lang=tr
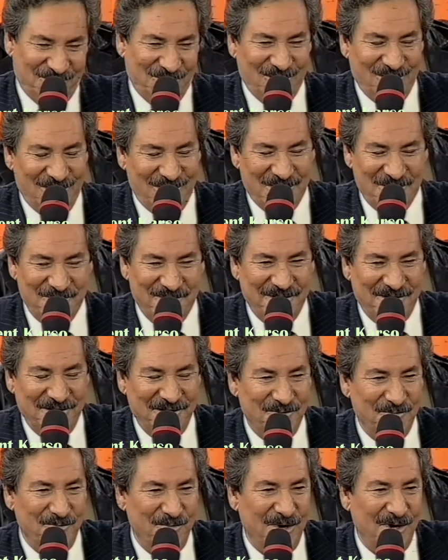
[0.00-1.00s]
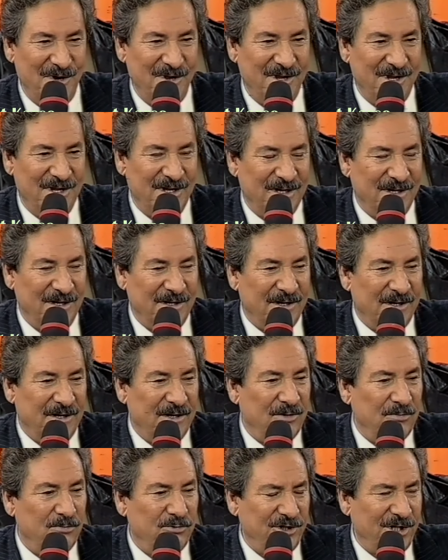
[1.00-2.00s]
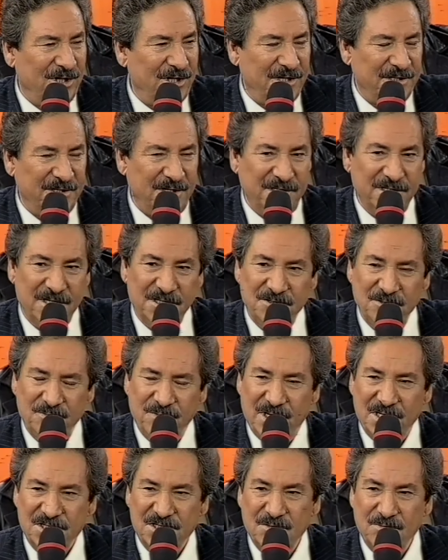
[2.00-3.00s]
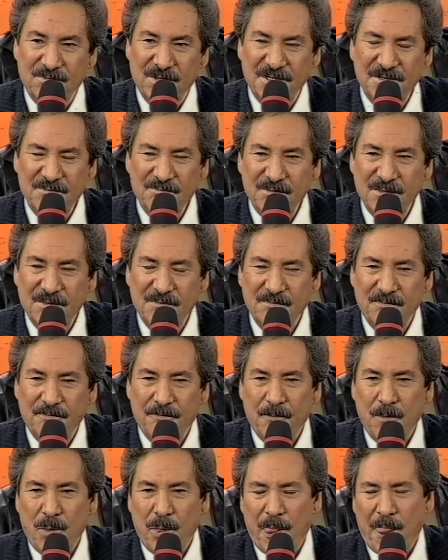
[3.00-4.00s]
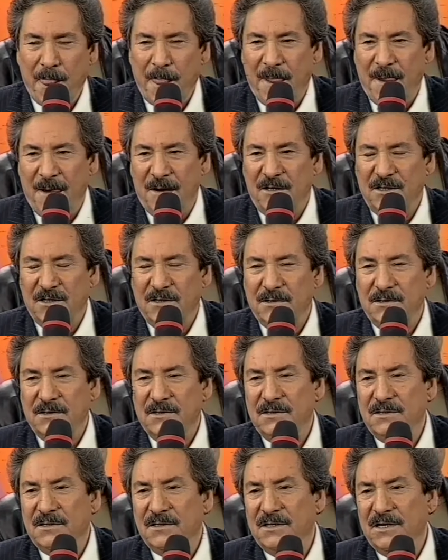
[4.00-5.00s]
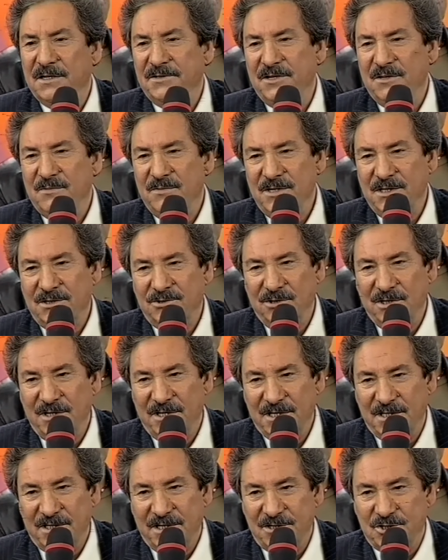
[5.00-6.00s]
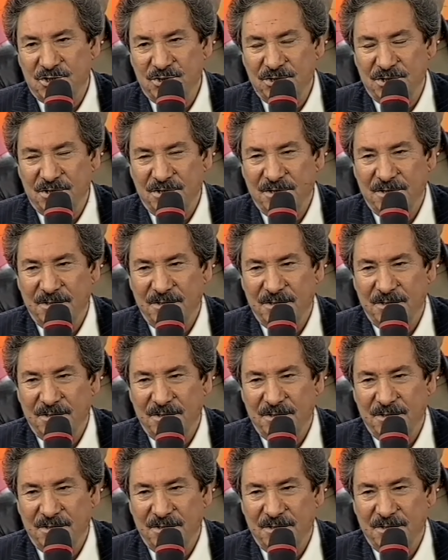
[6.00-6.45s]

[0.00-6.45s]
söyleyemediğim. Buralarda yedi parçam benim e, edebiyat olarak geçiyor.